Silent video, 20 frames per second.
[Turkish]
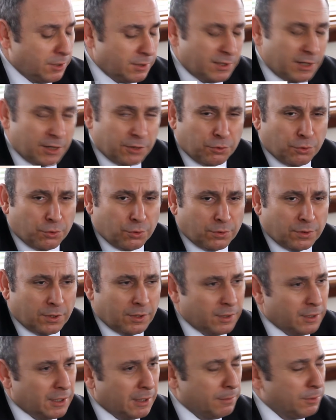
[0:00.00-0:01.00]

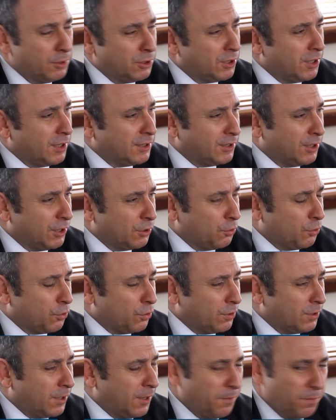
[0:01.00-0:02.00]
sektöründe, gemi inşaat
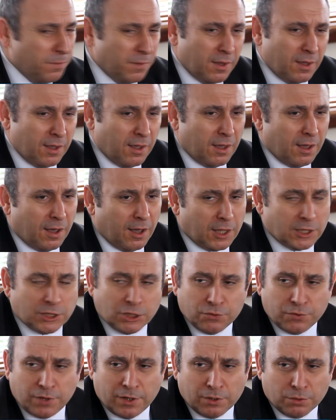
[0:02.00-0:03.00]
sektöründe alt
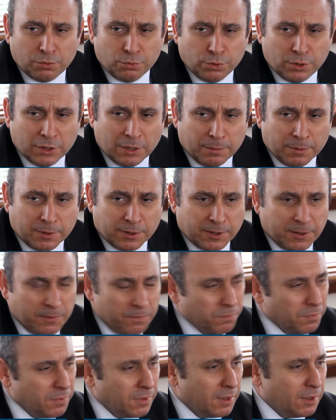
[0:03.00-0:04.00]
işverenlik uygulamaları,
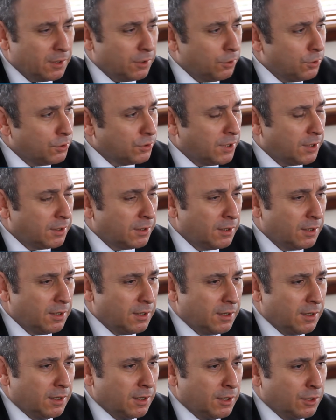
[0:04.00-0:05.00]
e, o yüzden
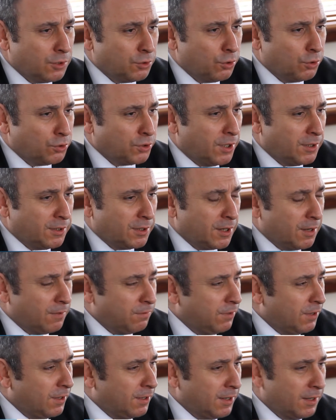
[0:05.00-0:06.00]
ee, sosyal
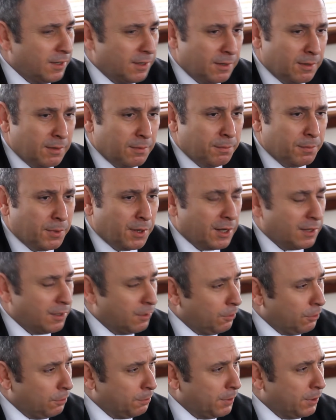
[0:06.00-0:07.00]
taraflarla bir
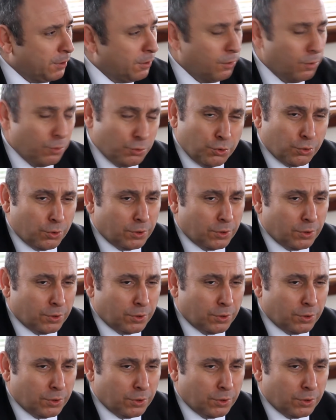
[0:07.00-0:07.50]
arada olmayı çok